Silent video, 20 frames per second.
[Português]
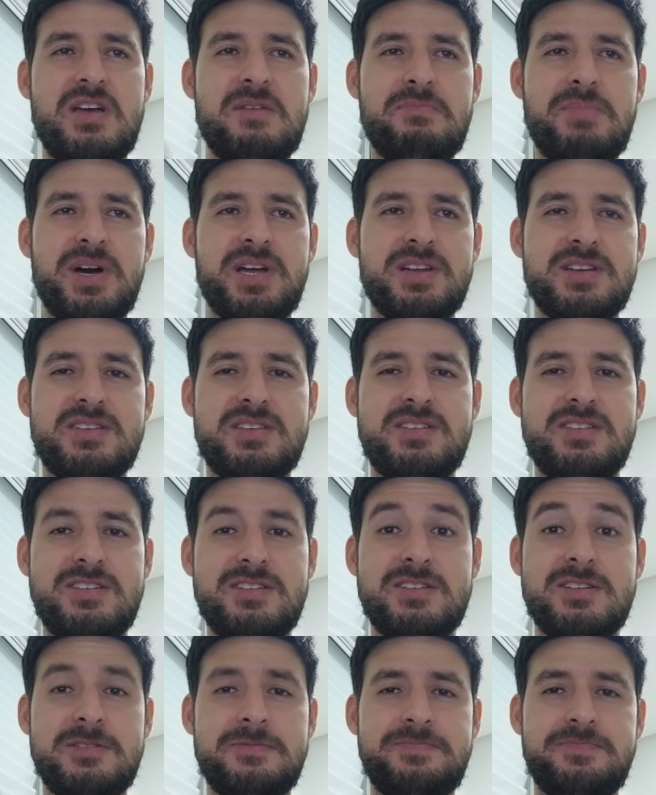para
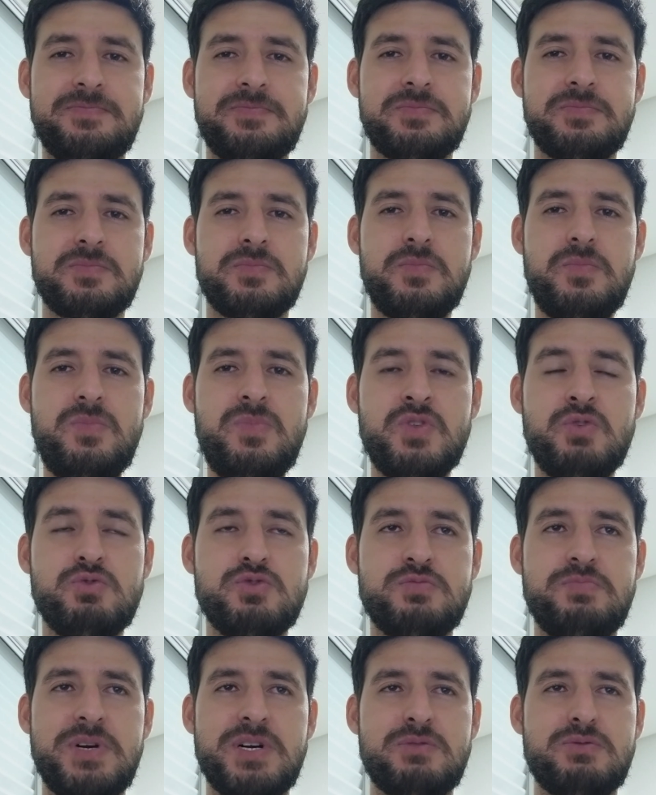que, né,
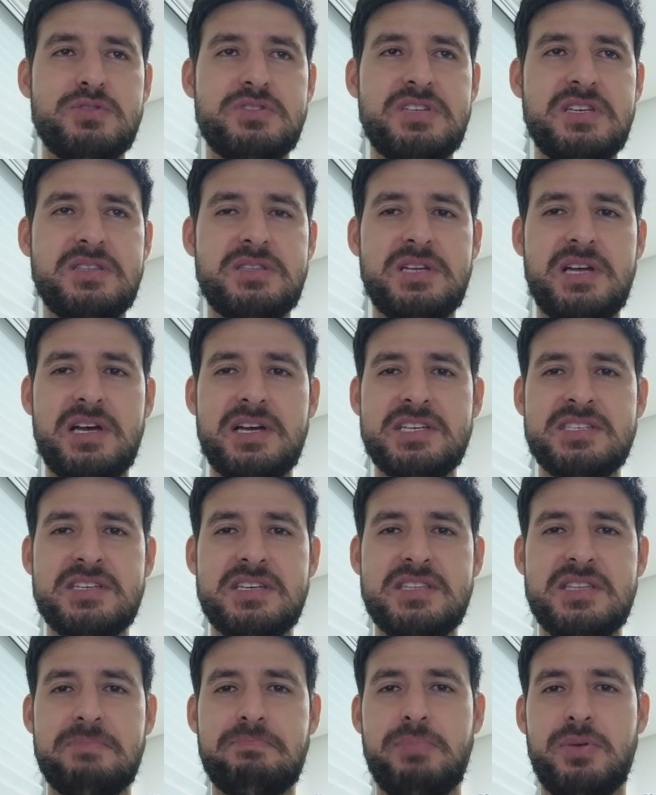os bancos centrais
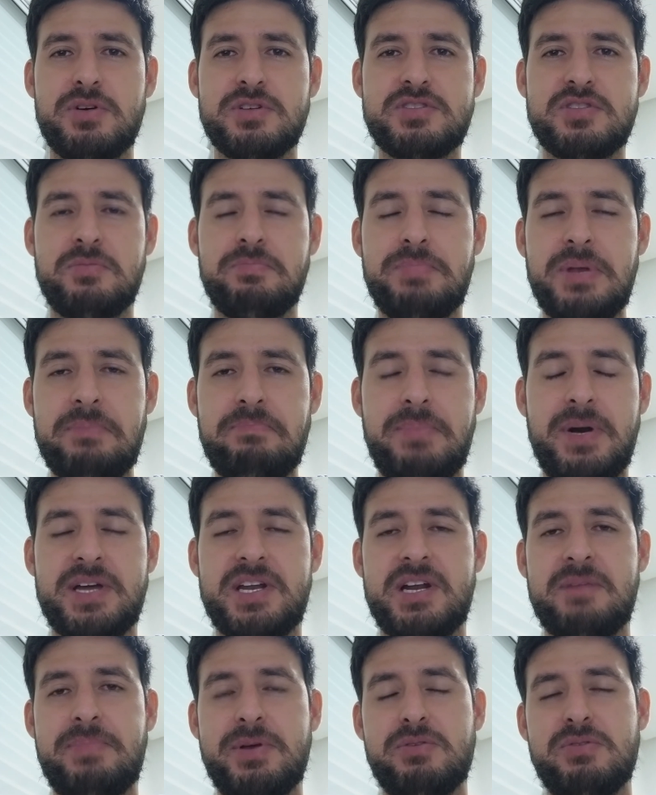ainda possam
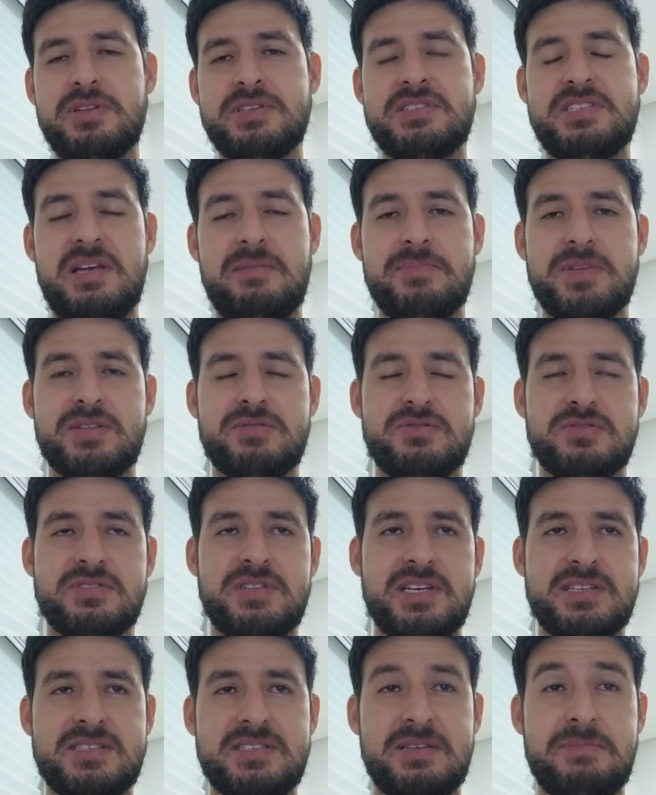preparar para o lançamento
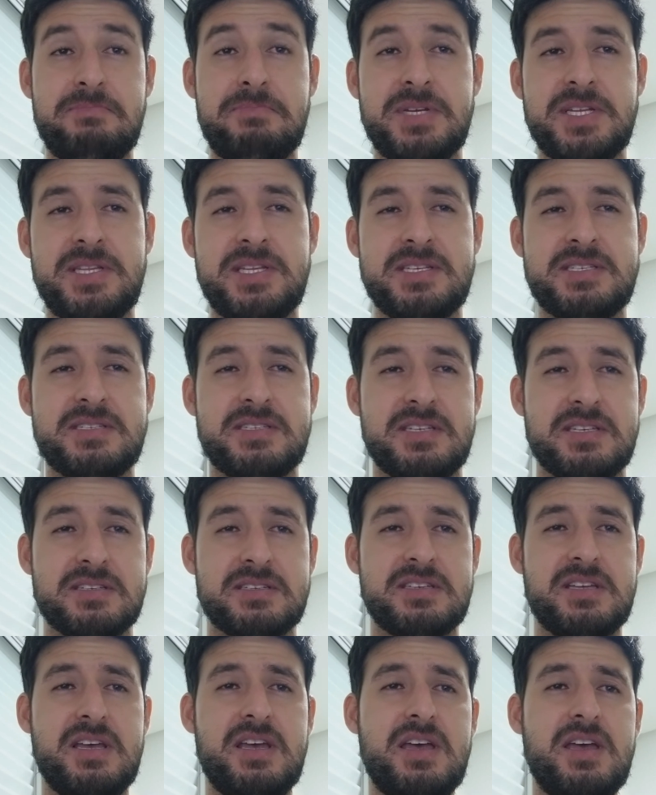das
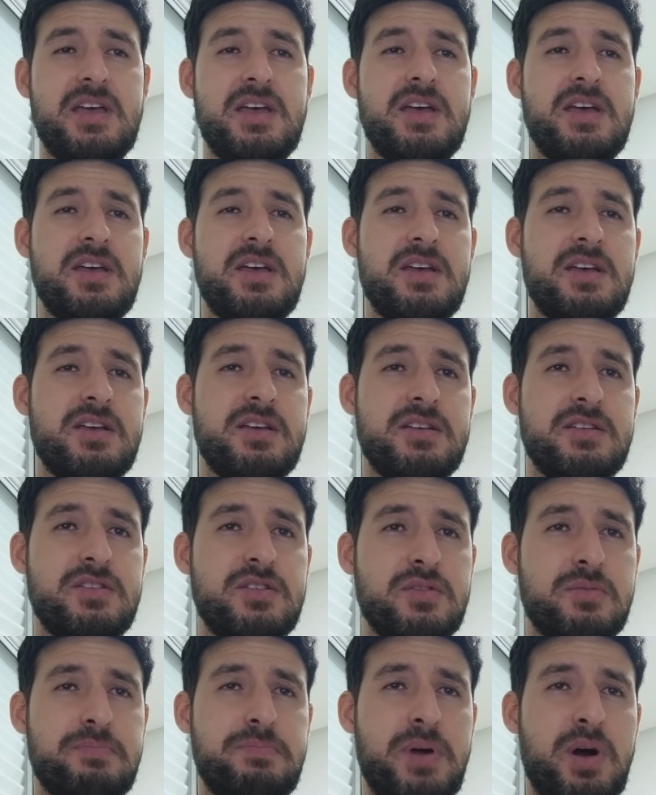CBDCs.
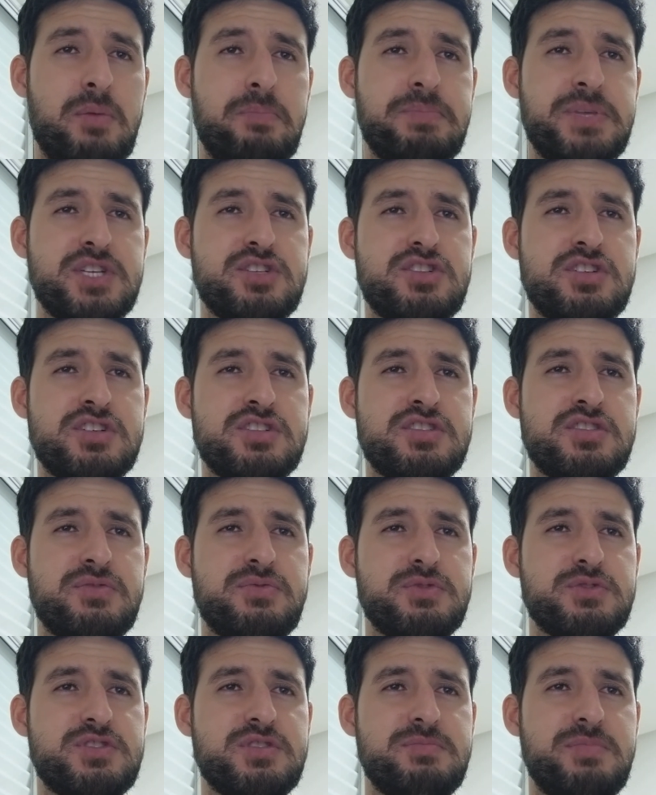E o palpite de
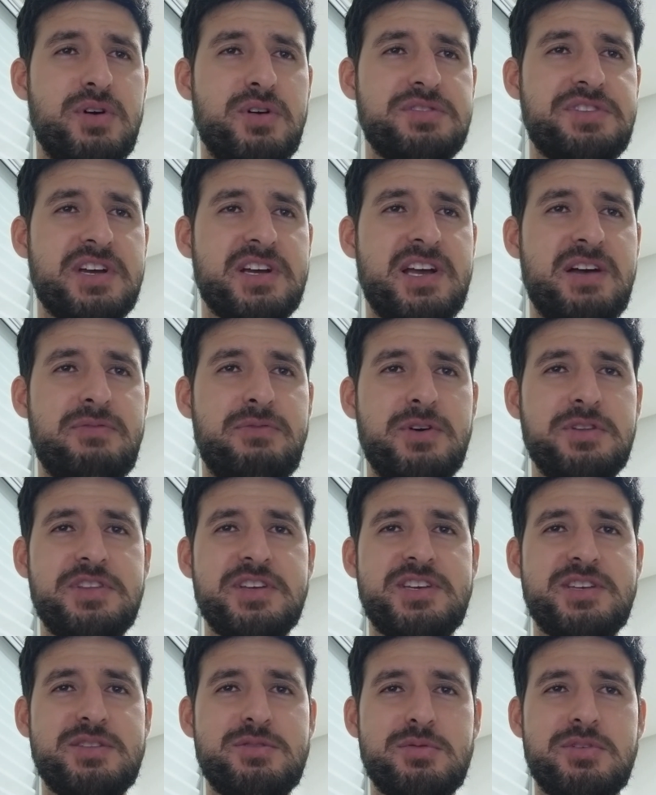futebol tá com a
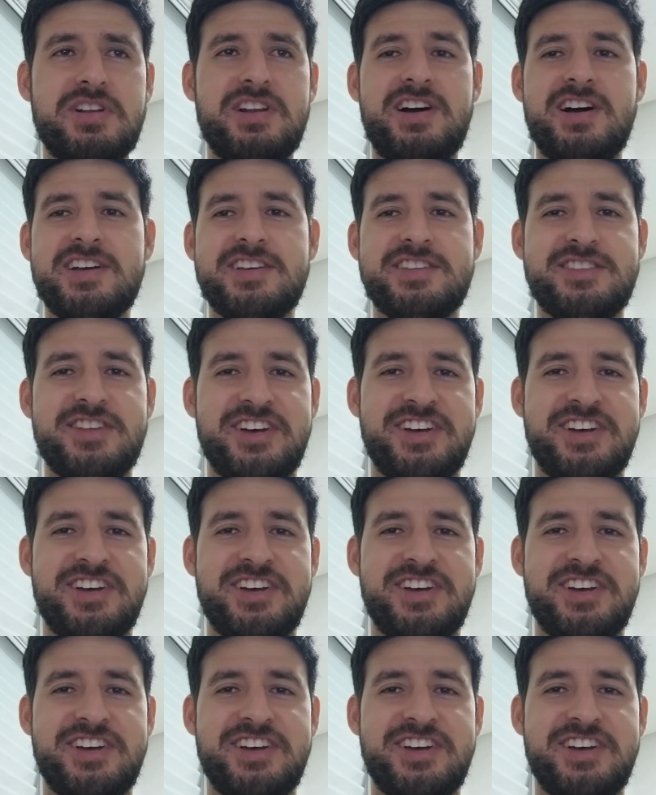foto aqui do Clyde.